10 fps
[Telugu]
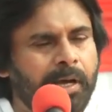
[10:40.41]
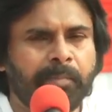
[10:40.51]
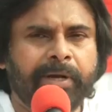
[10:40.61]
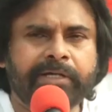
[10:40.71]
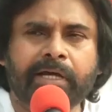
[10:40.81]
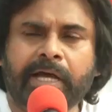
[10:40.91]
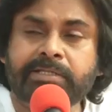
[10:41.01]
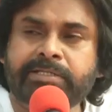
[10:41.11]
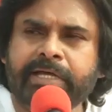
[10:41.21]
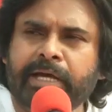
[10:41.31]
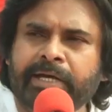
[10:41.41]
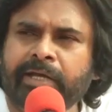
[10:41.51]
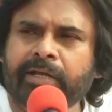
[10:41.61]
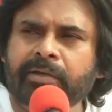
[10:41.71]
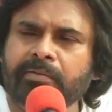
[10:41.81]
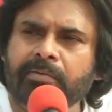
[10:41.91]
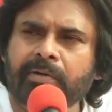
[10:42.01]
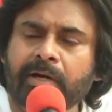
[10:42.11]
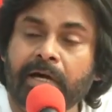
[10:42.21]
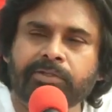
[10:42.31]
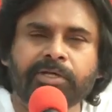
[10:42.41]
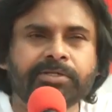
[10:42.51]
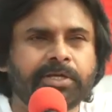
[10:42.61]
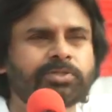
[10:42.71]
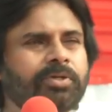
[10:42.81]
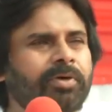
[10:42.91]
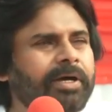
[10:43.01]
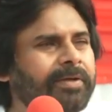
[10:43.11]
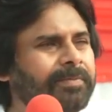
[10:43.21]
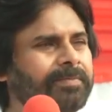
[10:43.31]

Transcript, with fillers: అంబేద్కర్ ఆశయాల్ని అర్థం చేసుకున్నవాడిని